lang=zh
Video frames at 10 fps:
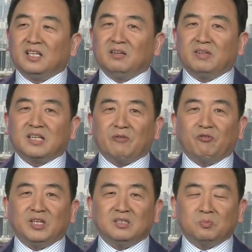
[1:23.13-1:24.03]
因为在
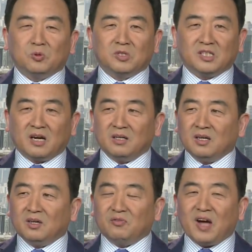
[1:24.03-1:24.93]
Facebook 上
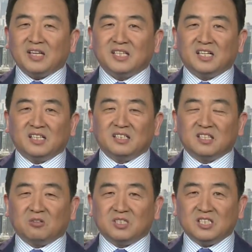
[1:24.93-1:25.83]
发现了一个
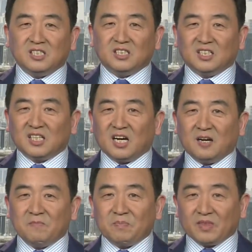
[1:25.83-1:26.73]
叫金哲
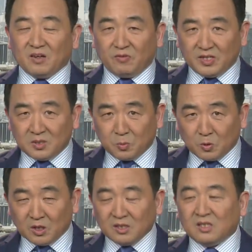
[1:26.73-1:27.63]
的 Facebook，